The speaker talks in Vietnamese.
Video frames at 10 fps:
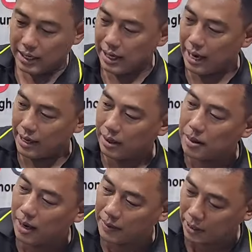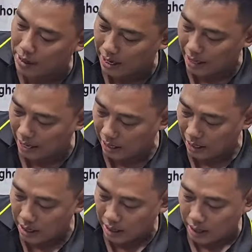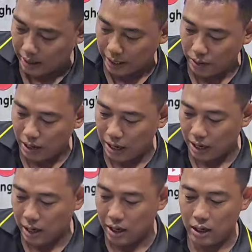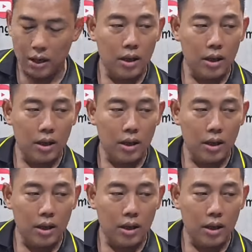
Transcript: thể xài những bơm kiểu gì nè hơi kiểu là